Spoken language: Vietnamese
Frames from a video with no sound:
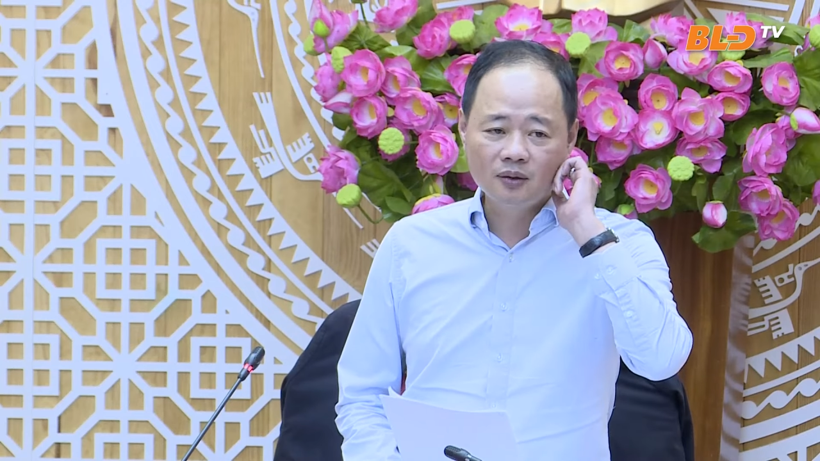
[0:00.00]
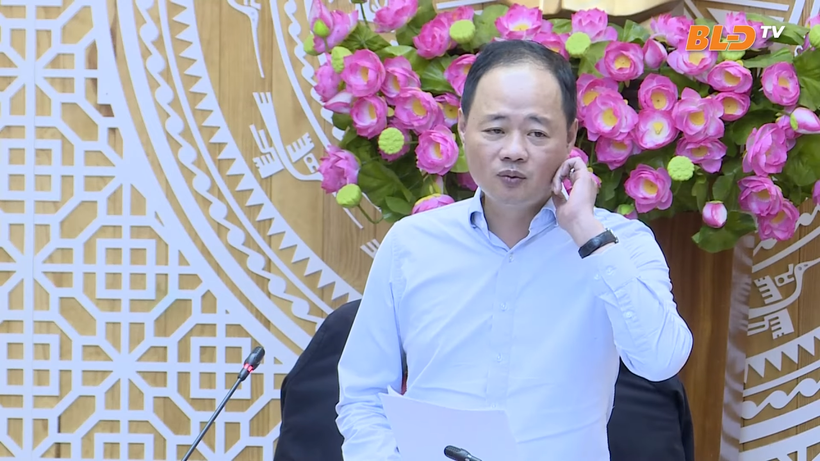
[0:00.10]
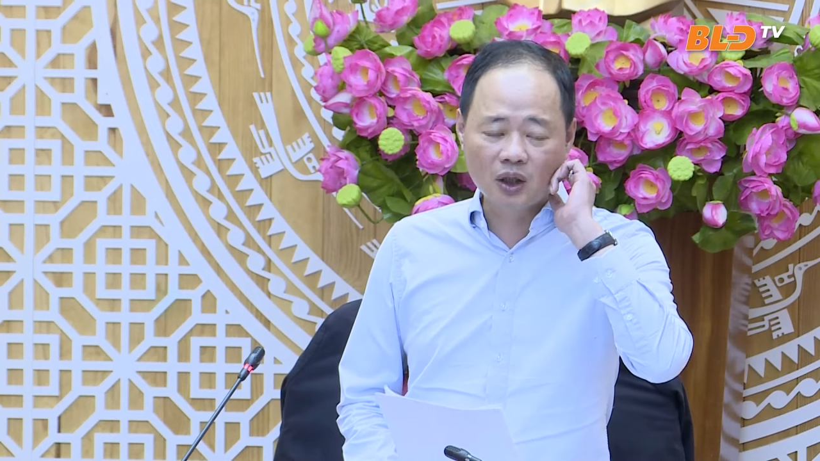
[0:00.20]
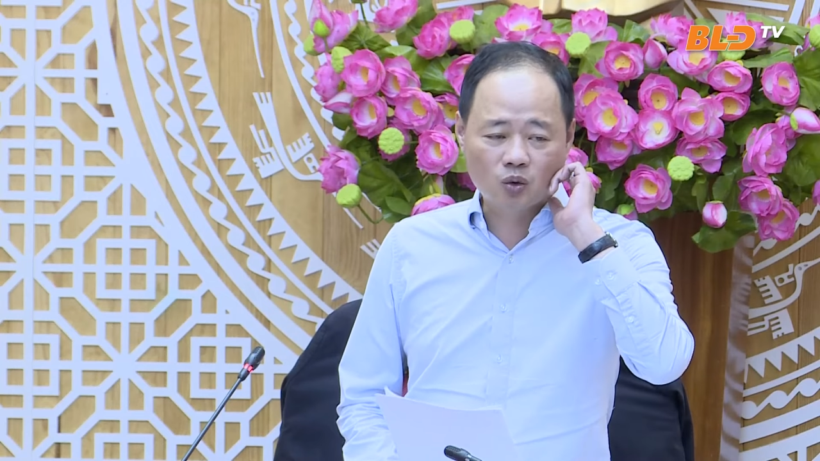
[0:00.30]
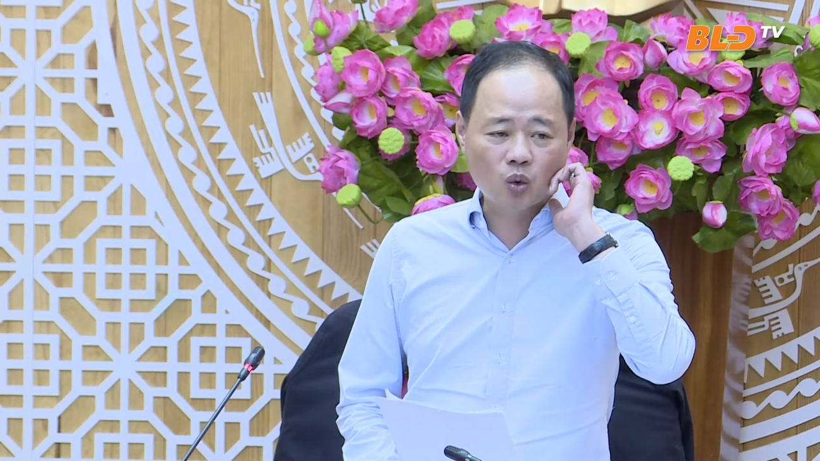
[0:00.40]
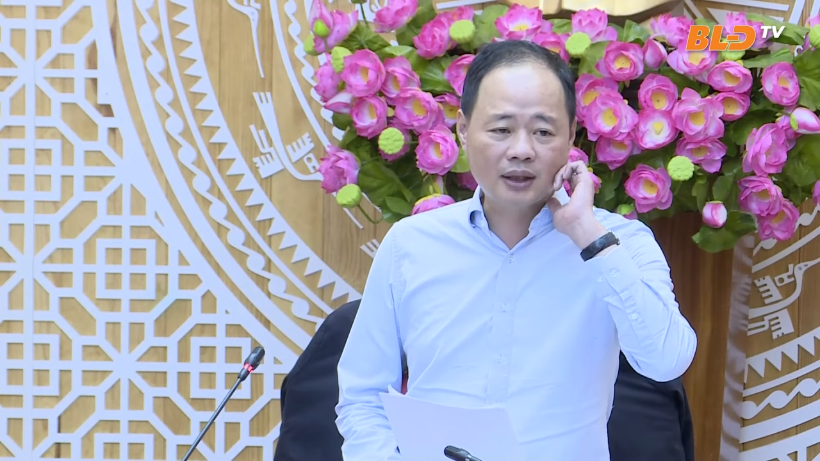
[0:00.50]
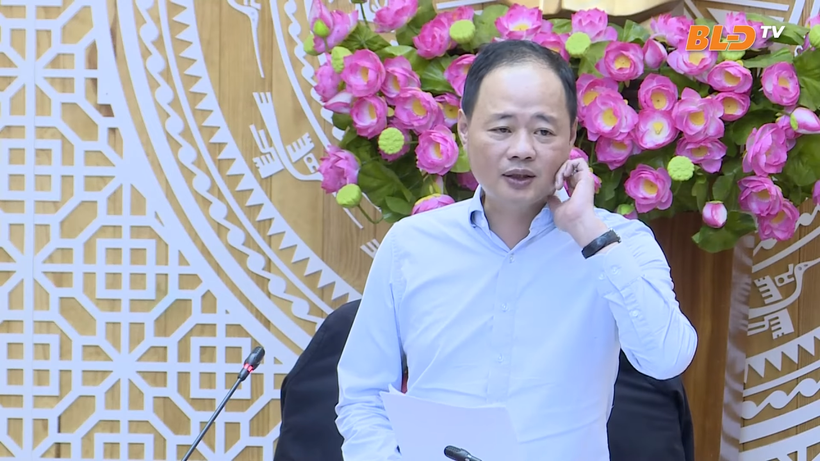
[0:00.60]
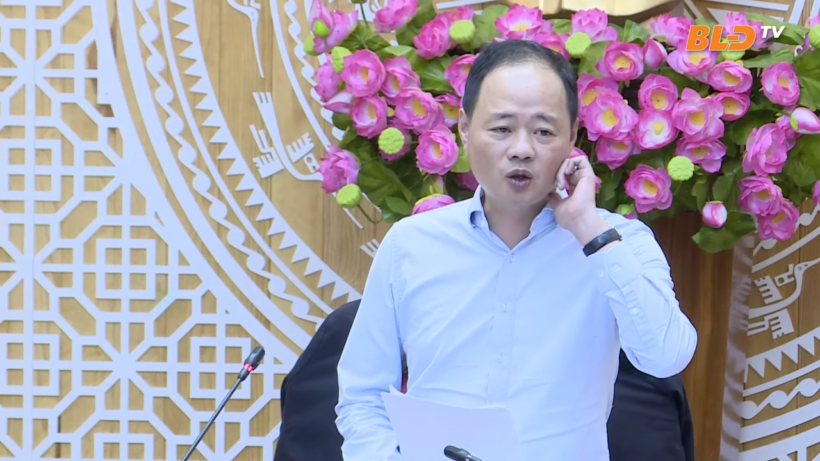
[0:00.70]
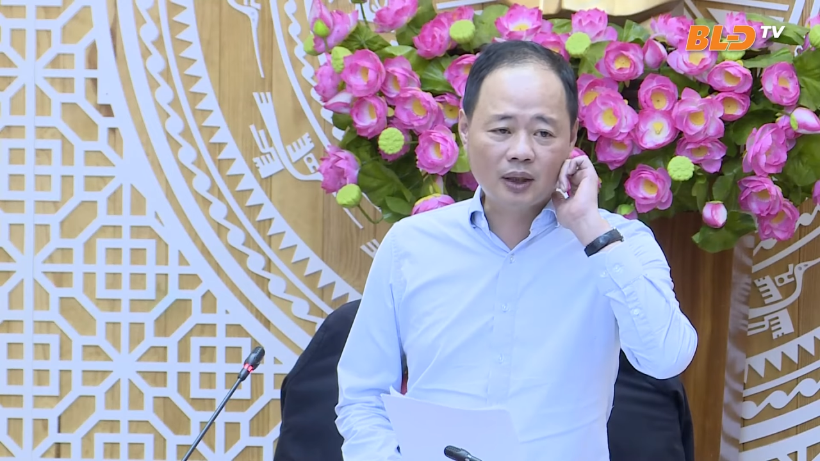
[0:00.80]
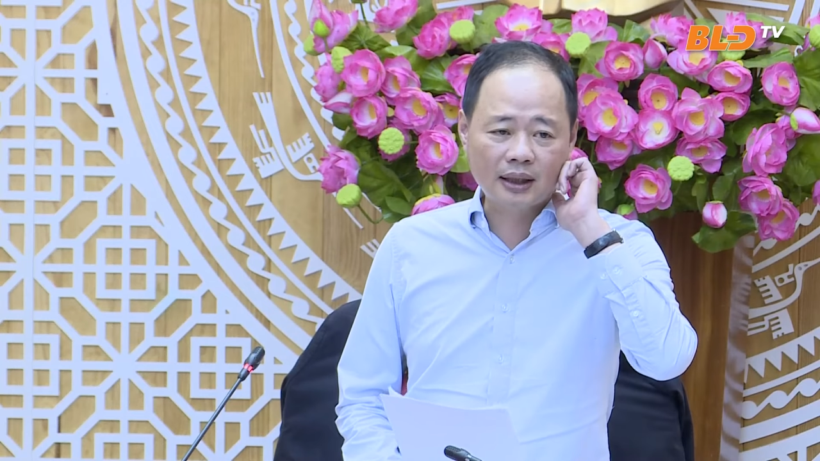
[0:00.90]
vượt qua những
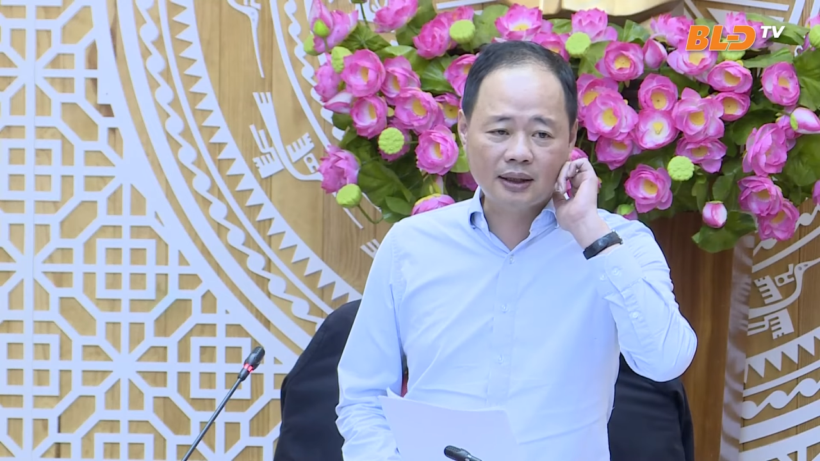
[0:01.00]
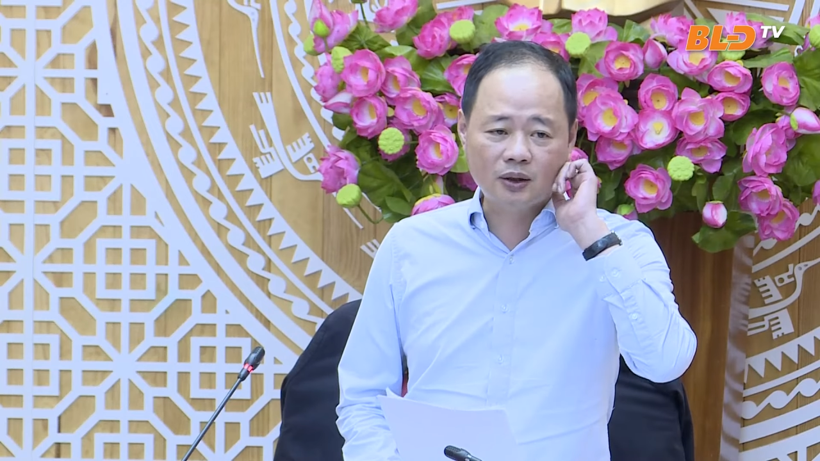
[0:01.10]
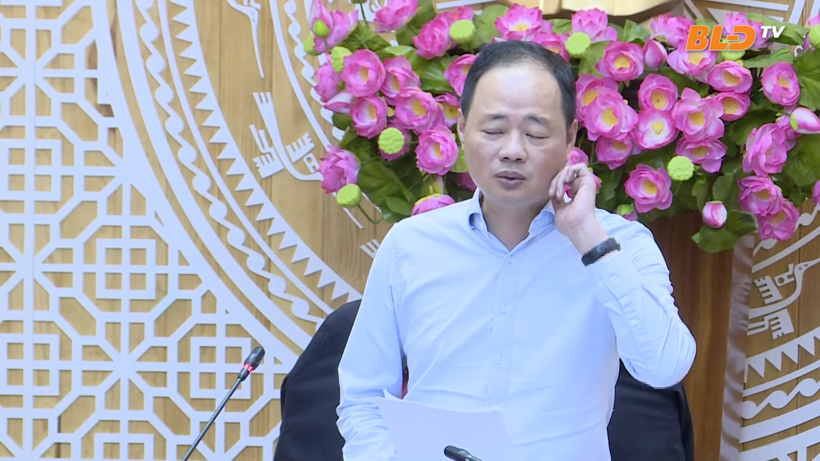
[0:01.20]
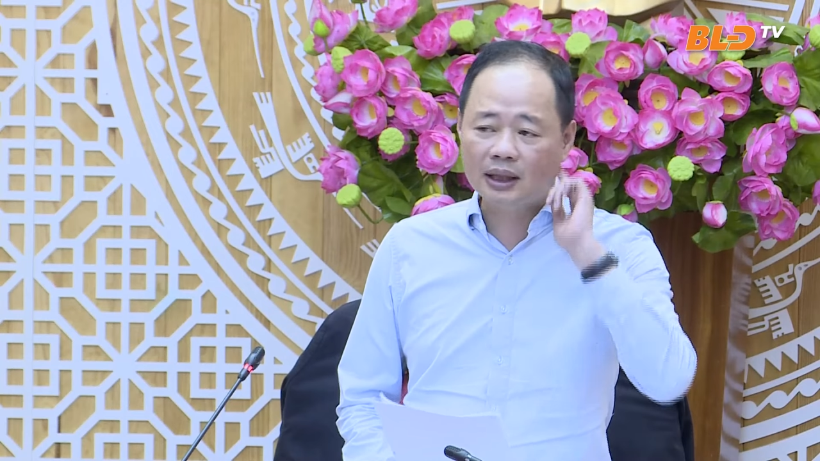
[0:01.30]
khó khăn để chúng